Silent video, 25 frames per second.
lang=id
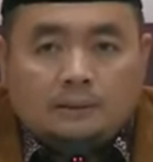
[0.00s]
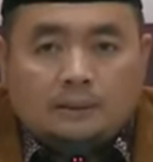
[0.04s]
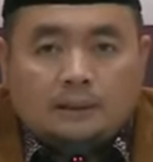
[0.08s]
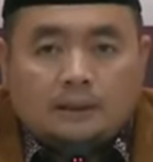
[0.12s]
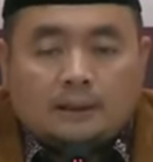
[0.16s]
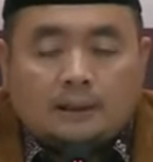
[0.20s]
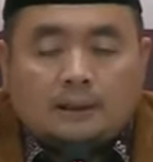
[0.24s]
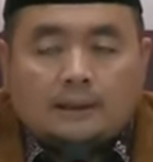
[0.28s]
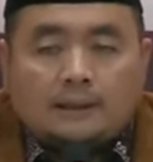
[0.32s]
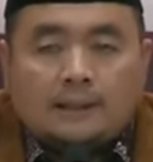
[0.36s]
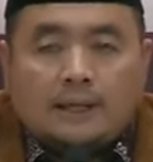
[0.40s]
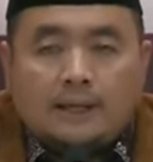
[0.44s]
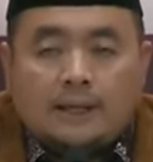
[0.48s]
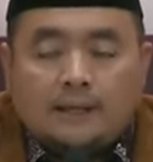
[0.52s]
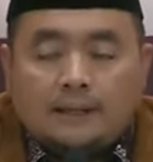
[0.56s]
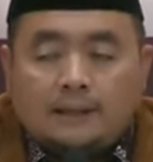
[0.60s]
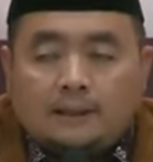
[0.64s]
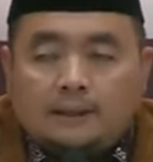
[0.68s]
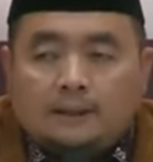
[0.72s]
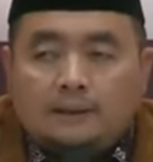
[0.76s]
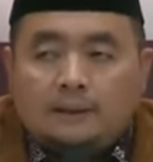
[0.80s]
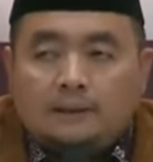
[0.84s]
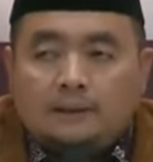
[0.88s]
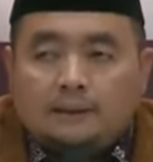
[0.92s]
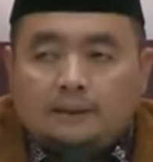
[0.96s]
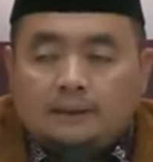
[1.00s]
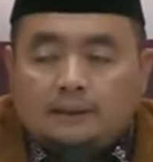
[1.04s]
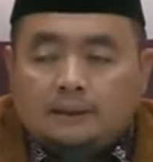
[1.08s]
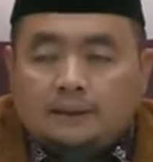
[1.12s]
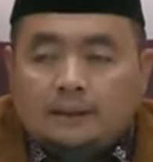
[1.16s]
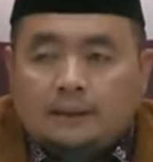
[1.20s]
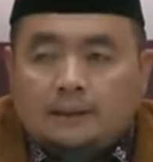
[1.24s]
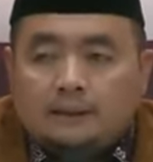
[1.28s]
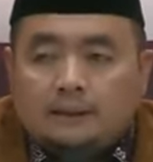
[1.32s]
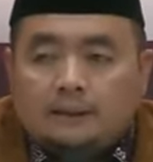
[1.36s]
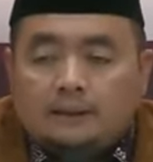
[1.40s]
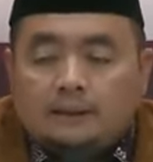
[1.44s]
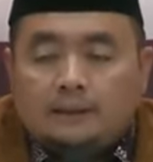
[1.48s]
terkait
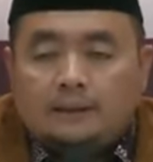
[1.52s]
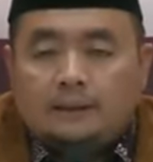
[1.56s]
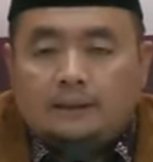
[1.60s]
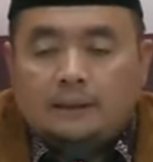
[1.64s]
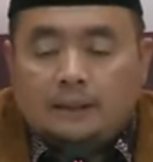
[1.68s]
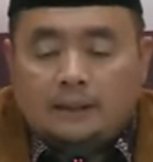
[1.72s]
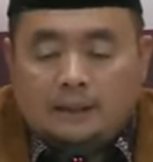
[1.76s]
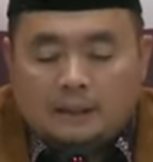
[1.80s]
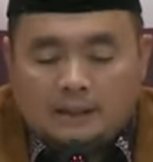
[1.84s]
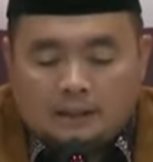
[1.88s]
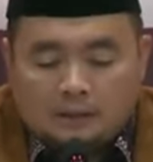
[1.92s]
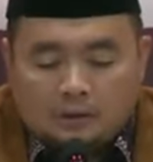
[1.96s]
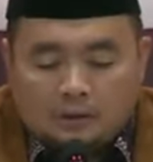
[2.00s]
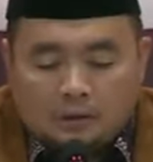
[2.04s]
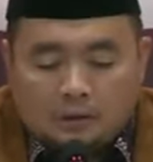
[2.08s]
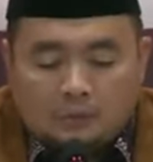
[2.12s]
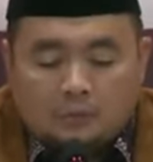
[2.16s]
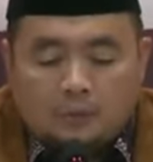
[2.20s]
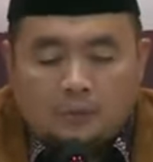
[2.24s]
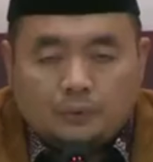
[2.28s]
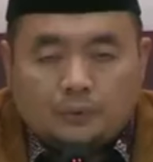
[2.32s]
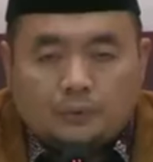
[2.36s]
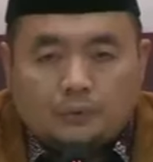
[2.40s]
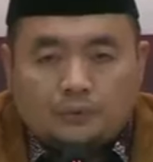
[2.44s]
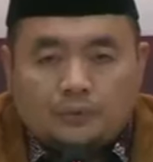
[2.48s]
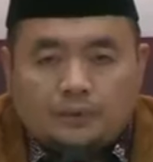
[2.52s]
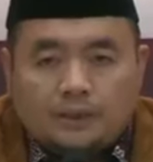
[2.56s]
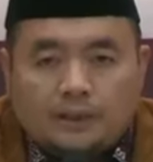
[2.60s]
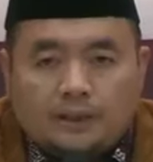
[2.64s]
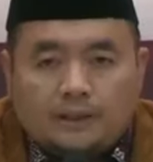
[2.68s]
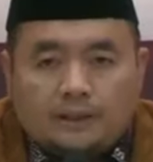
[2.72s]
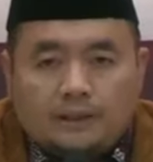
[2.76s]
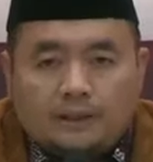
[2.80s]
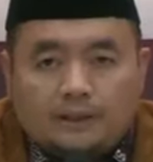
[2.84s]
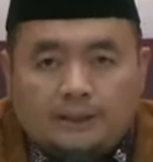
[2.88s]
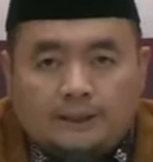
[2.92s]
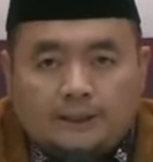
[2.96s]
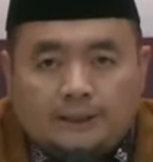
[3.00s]
dengan tindak lanjut
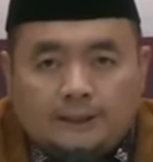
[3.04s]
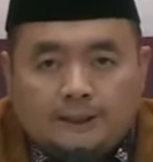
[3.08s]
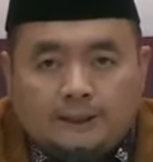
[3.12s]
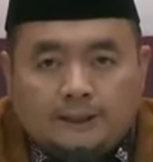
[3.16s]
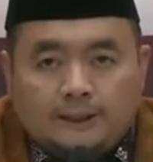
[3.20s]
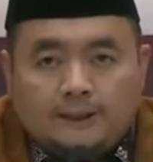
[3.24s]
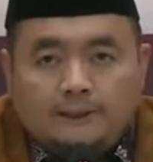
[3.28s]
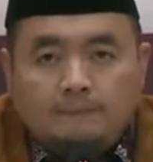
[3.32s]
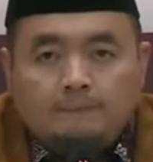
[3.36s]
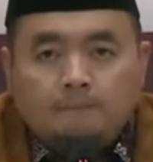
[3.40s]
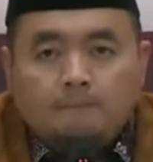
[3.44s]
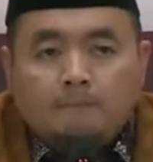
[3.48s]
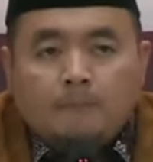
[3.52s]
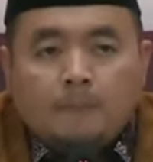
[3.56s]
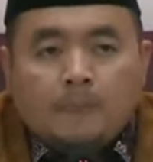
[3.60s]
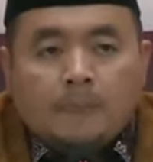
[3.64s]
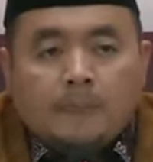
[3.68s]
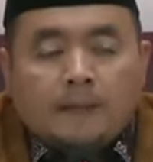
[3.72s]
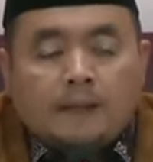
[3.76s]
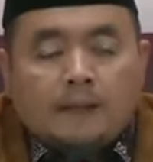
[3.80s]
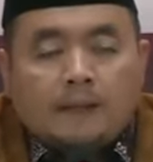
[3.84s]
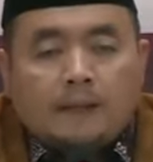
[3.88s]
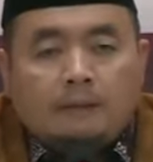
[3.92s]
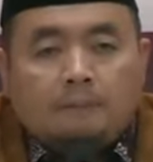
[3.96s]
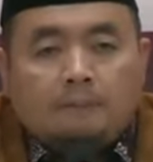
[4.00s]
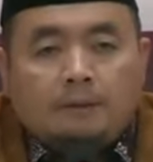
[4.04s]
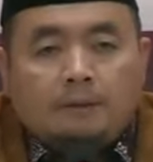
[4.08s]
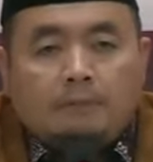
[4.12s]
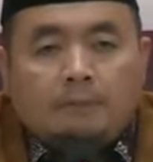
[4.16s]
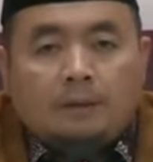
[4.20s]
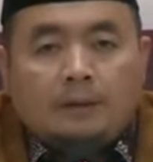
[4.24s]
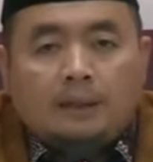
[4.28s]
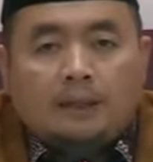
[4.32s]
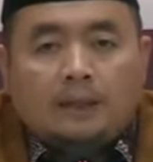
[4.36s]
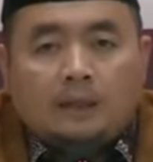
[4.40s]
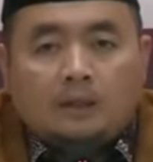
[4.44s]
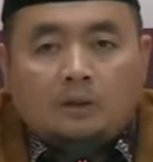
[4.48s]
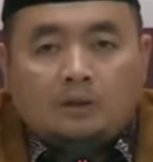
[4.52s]
putusan ini, kami
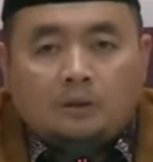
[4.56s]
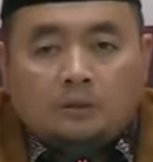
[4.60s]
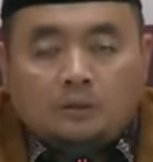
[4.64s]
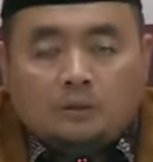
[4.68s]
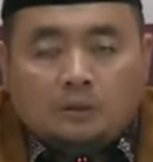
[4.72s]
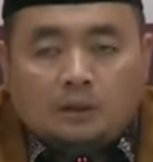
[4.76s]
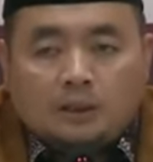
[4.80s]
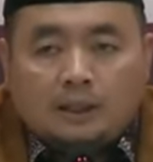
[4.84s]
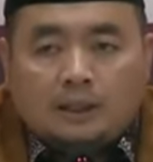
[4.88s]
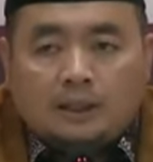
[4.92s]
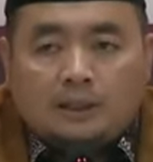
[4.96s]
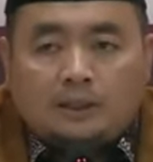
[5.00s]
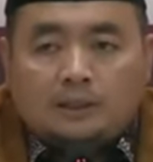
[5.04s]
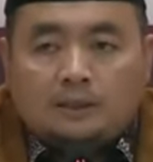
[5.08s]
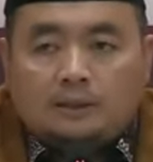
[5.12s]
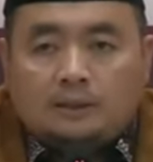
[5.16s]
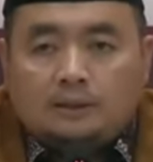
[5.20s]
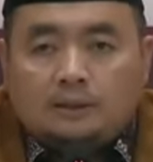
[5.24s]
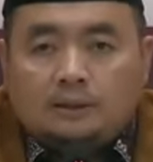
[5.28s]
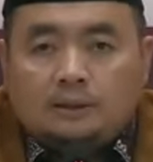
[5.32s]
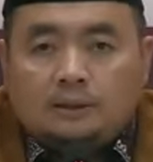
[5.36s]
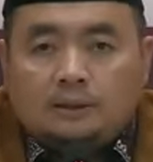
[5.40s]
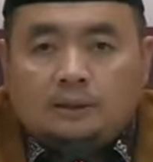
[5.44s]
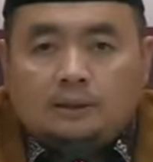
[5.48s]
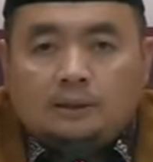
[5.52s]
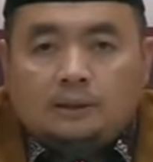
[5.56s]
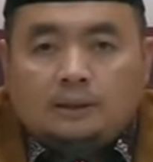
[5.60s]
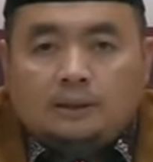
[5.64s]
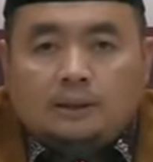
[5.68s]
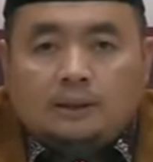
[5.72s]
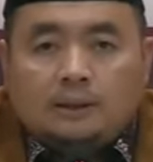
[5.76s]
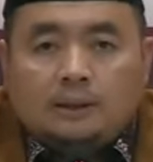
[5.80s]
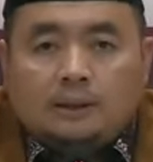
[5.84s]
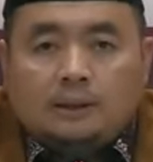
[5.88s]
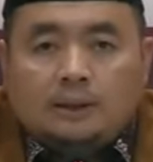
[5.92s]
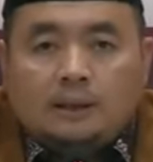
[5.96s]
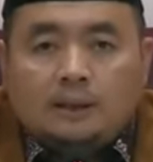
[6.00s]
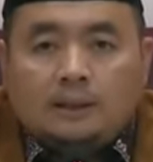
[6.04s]
melakukan
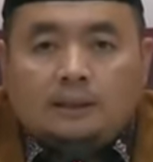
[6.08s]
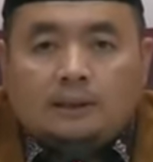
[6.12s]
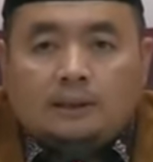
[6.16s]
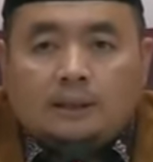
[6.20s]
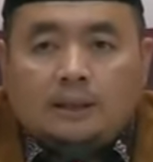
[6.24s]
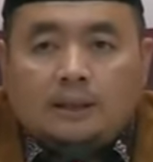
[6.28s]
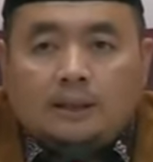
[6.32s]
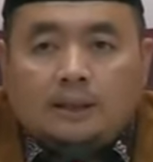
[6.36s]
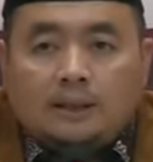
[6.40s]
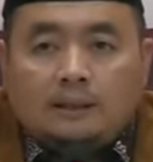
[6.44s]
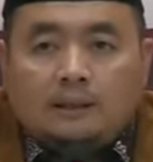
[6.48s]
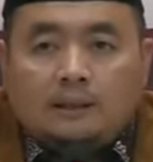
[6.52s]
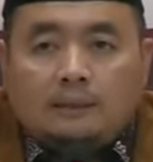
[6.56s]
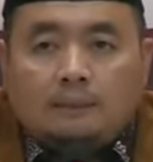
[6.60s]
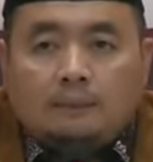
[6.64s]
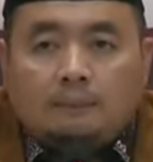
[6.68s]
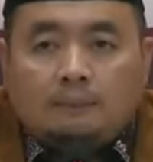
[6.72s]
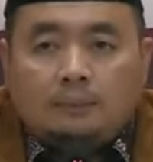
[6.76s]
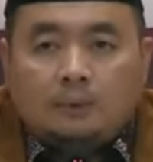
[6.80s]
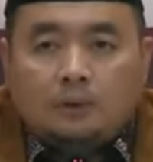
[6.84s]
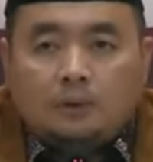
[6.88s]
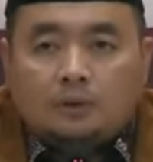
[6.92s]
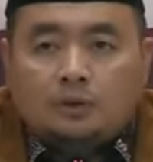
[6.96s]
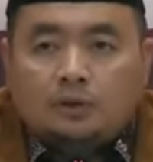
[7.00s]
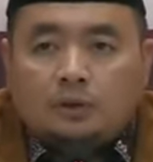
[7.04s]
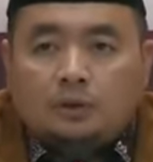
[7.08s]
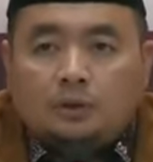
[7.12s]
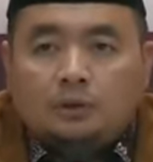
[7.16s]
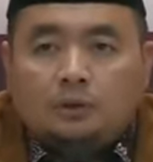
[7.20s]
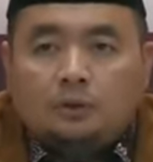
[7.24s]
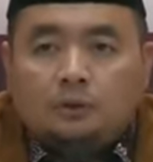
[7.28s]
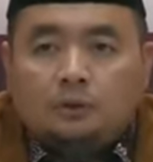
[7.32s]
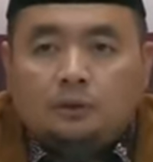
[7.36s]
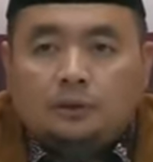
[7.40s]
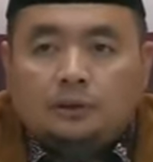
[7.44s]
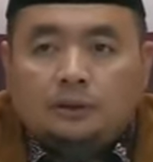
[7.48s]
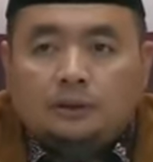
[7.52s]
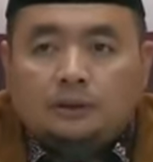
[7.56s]
langkah
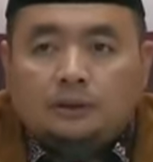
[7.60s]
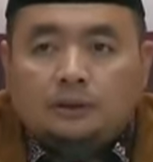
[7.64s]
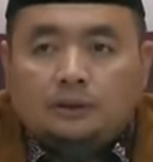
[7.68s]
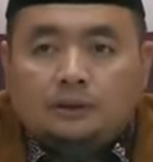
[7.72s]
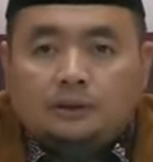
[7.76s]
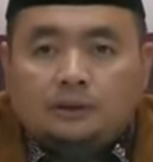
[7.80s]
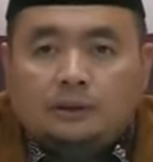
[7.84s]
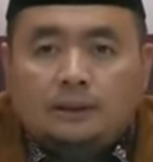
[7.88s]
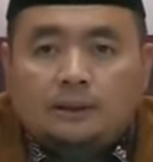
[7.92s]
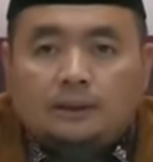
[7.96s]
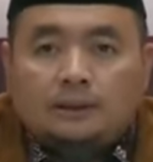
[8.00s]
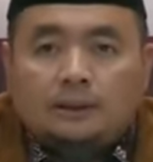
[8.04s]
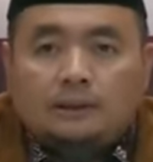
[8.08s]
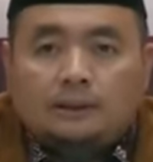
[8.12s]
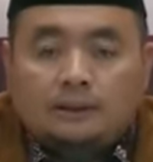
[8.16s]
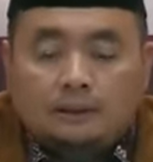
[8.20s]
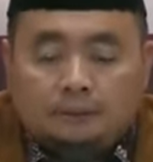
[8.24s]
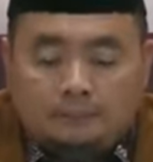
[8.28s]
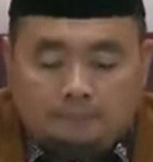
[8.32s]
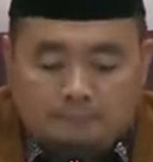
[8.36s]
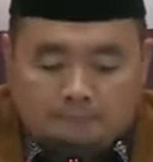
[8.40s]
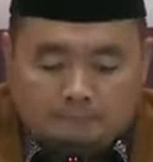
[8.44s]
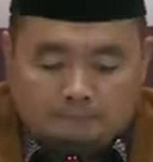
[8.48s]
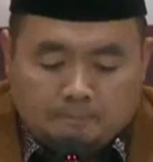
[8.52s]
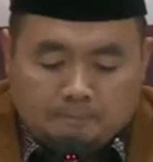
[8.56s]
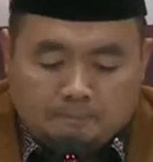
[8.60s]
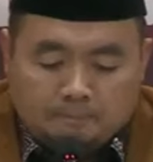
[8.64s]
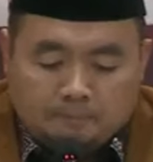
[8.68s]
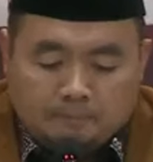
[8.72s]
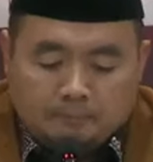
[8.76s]
prosedur tertib